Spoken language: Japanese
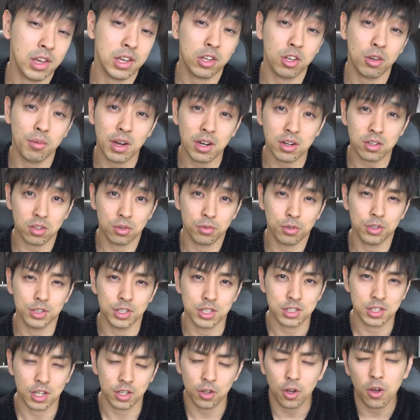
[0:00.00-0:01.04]
いう影響もあると思うん
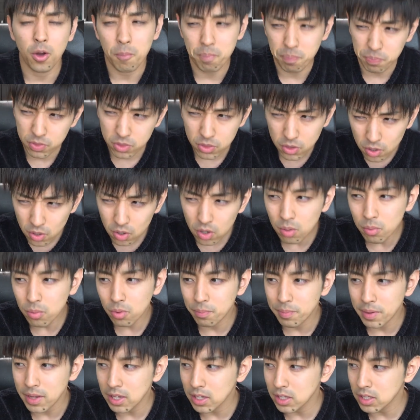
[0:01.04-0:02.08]
ですけど、どう
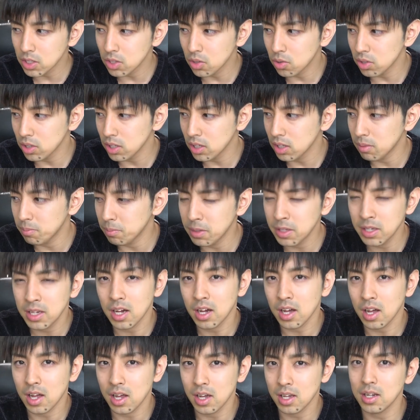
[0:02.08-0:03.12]
も勉強に身
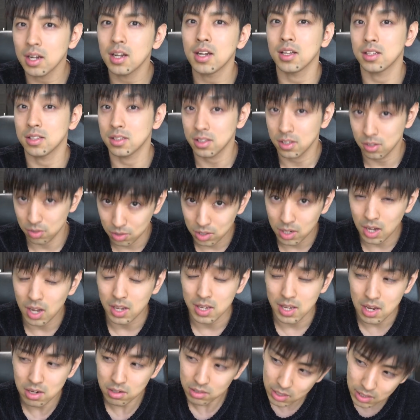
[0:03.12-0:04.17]
が入らないっていう
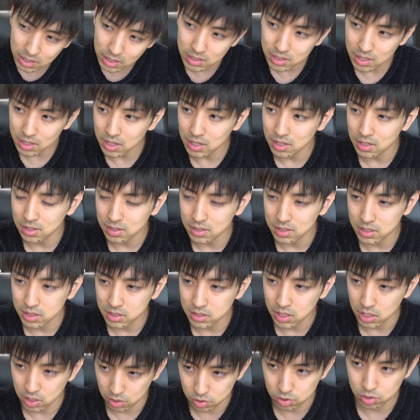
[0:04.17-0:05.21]
か、やる気が出ないっ
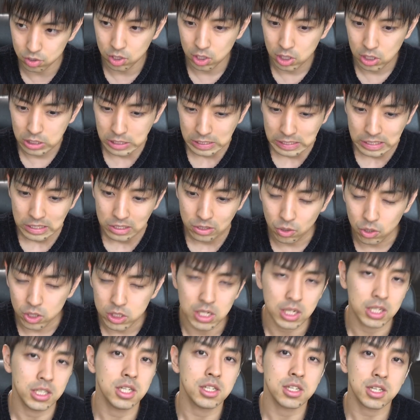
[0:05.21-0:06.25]
ていう、どう
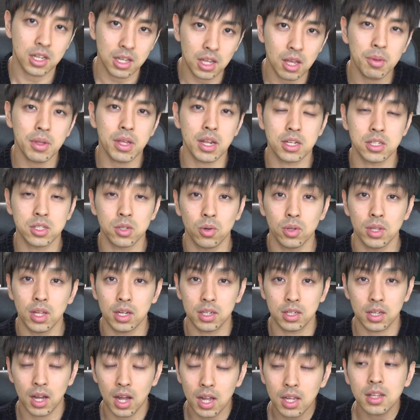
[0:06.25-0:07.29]
したらいいですかねみたいな相
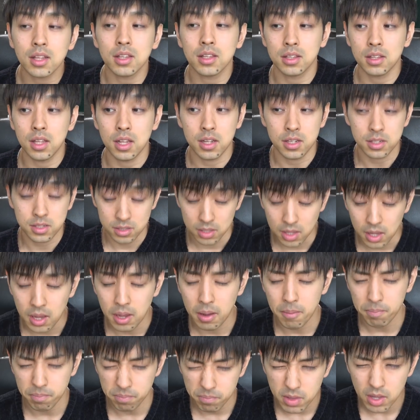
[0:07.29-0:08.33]
談があってです
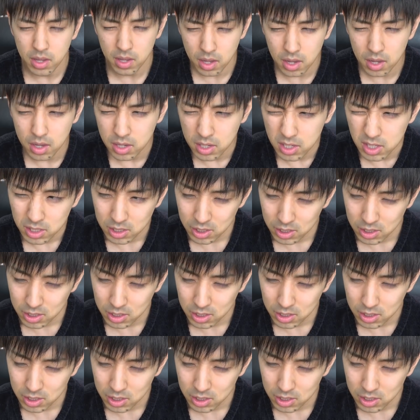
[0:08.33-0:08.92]
ね。で、